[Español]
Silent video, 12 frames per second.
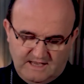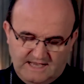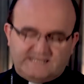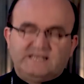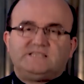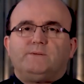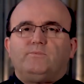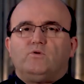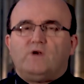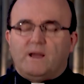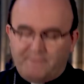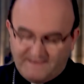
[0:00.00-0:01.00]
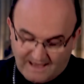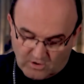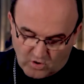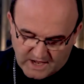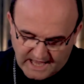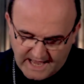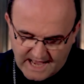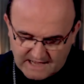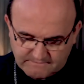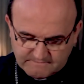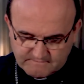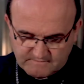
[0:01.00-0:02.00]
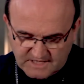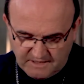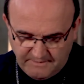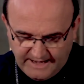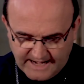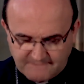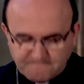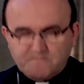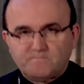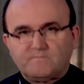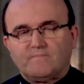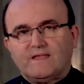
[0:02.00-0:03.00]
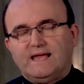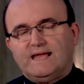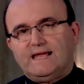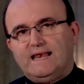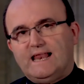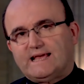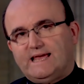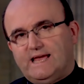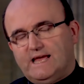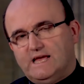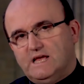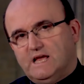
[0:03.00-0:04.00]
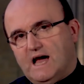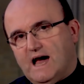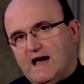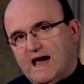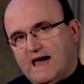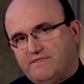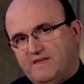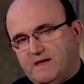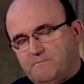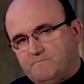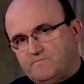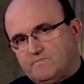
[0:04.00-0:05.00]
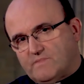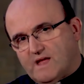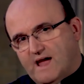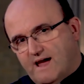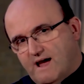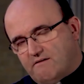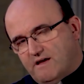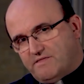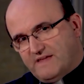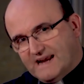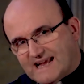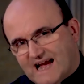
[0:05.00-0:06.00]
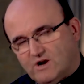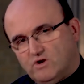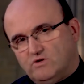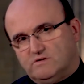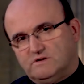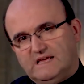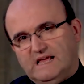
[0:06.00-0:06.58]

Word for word: Existe una pedagogía divina en la que hace cercano,